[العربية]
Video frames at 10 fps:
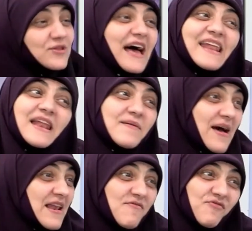كنت انا اللي
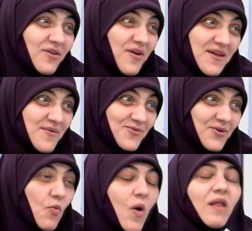بالف والله يا
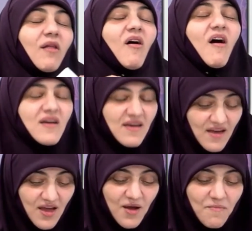منى والله
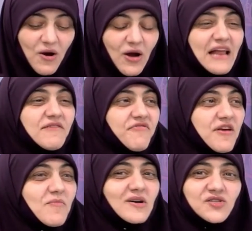ما كان
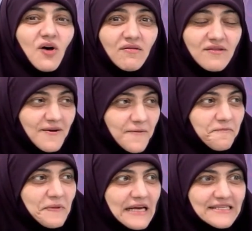في مصادر
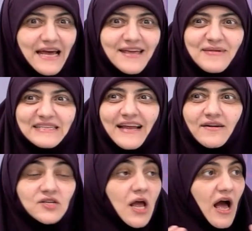زي
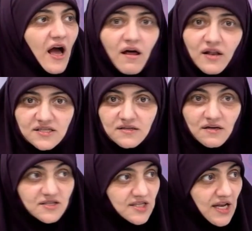مثلا خلصنا
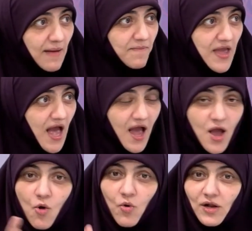قصص
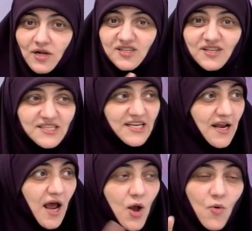الانبياء وخلصنا
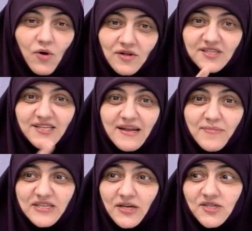السيره وخلصنا
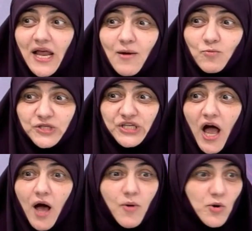النبي صلى الله عليه وسلم
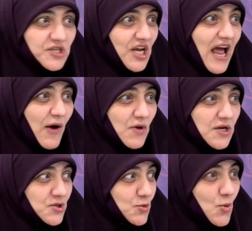والصحابه والرجال حول
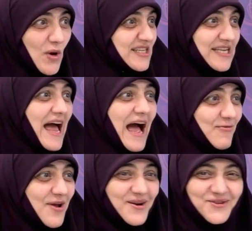الرسول ونساء
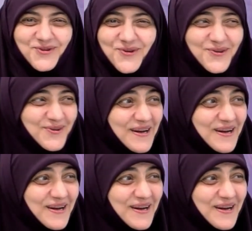حول الرسول